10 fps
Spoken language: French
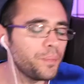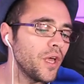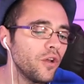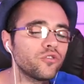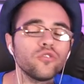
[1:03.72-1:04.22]
Et
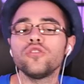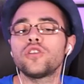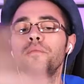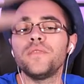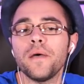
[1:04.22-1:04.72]
bien entendu,
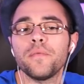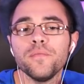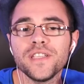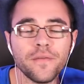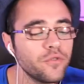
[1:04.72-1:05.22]
comme d'hab,
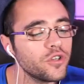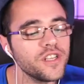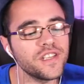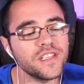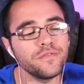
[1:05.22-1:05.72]
mais ça vous
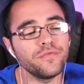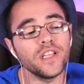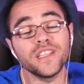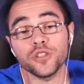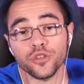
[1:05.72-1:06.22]
connaissez, si vous
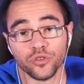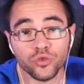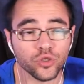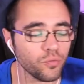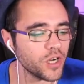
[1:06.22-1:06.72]
voulez des jeux
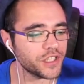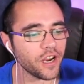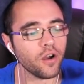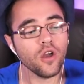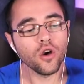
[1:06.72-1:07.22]
toujours moins
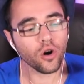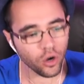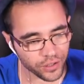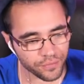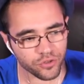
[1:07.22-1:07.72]
chers,
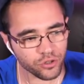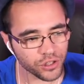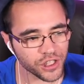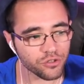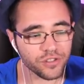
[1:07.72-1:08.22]
rendez-vous sur
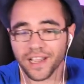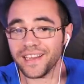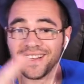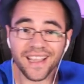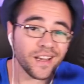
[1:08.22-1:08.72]
G2A,
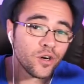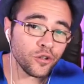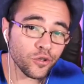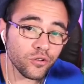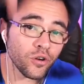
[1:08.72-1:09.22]
il y a un
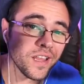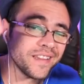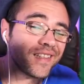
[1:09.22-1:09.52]
code dans la